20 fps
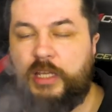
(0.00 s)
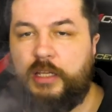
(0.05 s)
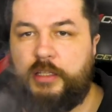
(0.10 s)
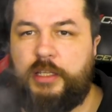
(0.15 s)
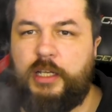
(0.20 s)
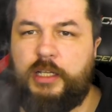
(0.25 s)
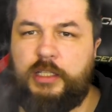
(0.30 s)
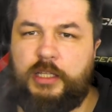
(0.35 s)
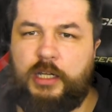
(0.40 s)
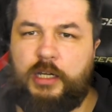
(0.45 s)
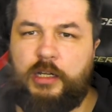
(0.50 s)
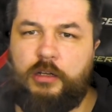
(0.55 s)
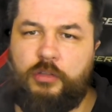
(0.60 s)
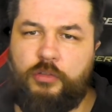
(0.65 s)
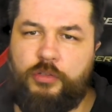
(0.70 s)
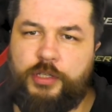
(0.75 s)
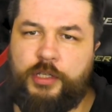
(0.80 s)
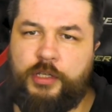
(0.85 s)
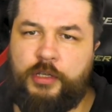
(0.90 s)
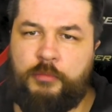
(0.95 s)
Некоторые
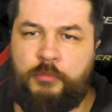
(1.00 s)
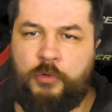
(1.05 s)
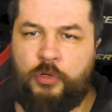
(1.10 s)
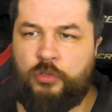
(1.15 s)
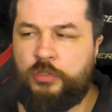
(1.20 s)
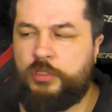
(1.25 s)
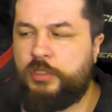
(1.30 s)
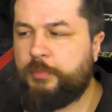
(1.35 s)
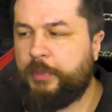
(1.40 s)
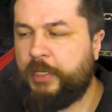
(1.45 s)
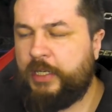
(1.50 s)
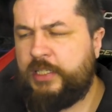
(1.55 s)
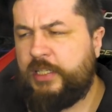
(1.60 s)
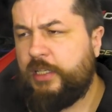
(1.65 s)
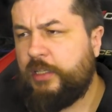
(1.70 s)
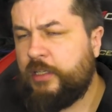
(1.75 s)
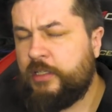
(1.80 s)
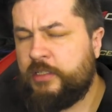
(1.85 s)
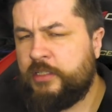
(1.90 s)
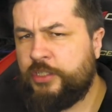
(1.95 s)
люди могут
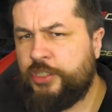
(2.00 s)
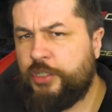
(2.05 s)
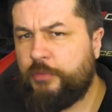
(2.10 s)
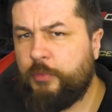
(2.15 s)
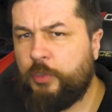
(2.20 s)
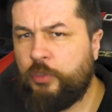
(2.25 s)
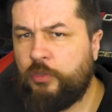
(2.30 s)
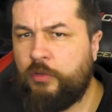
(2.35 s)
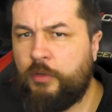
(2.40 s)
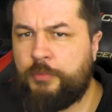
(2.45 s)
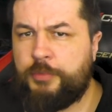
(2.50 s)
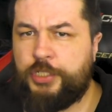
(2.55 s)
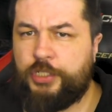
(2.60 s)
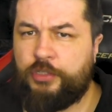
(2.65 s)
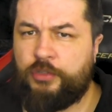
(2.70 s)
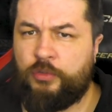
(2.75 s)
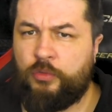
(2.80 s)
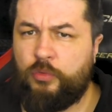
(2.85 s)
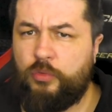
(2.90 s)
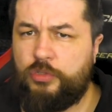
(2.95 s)
спросить, а зачем оно
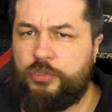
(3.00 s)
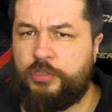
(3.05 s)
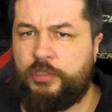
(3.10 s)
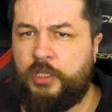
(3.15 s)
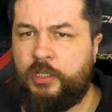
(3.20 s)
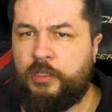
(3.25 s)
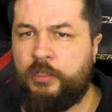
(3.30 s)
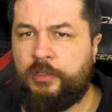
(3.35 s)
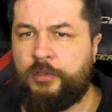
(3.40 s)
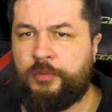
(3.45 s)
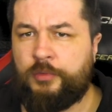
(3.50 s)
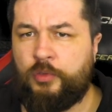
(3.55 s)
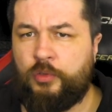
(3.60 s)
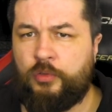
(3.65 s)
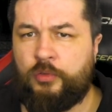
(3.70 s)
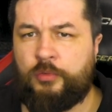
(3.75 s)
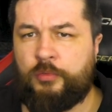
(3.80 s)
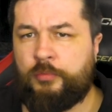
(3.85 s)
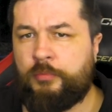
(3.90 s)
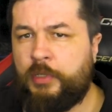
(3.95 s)
вообще нужно?
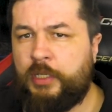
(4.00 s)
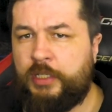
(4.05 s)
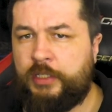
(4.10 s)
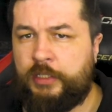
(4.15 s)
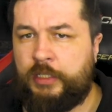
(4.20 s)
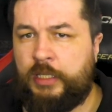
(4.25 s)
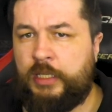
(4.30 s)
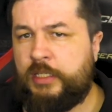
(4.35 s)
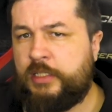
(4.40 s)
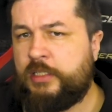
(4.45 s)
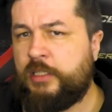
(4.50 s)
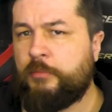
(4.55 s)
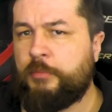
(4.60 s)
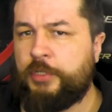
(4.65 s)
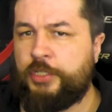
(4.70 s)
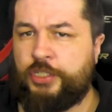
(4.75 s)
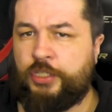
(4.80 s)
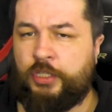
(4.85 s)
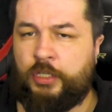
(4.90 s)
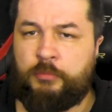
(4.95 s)
Ну, блин, есть
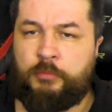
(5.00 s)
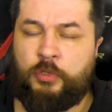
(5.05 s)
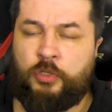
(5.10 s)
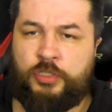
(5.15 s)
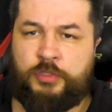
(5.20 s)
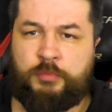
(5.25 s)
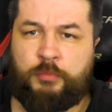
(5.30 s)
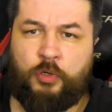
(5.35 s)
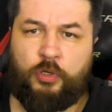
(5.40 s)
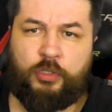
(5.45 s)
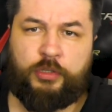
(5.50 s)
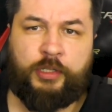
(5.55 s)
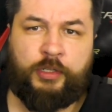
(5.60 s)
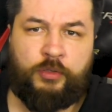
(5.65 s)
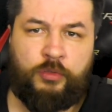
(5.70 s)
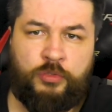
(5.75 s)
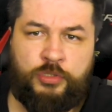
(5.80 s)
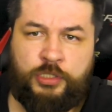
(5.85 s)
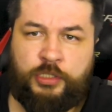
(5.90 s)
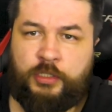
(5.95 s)
обычные
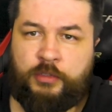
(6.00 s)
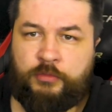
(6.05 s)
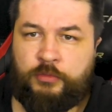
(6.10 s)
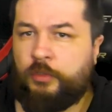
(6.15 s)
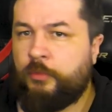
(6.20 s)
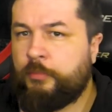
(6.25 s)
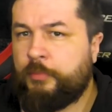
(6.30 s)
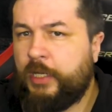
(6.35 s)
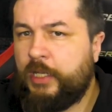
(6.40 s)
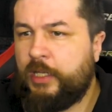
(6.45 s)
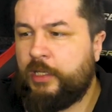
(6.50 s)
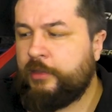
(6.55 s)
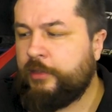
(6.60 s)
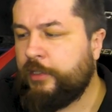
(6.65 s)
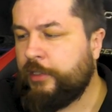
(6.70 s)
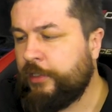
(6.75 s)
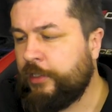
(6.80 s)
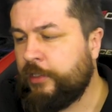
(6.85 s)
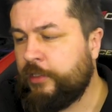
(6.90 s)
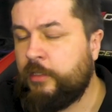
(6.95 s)
бокс-моды, уже давно парят
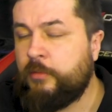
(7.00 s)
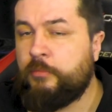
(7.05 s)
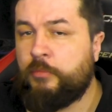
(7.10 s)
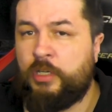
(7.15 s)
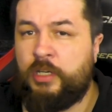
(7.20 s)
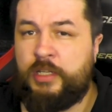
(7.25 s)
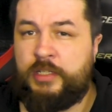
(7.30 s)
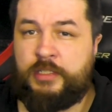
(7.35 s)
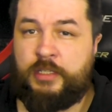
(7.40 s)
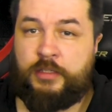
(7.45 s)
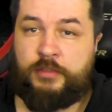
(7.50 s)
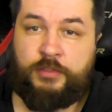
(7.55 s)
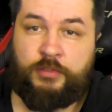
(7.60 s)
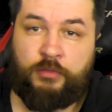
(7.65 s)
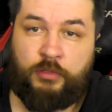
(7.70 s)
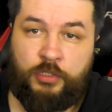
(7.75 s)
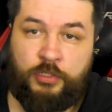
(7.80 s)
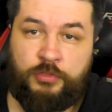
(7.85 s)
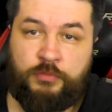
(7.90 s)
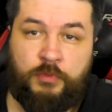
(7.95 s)
на них, тем более здесь
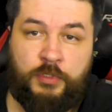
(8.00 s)
всего лишь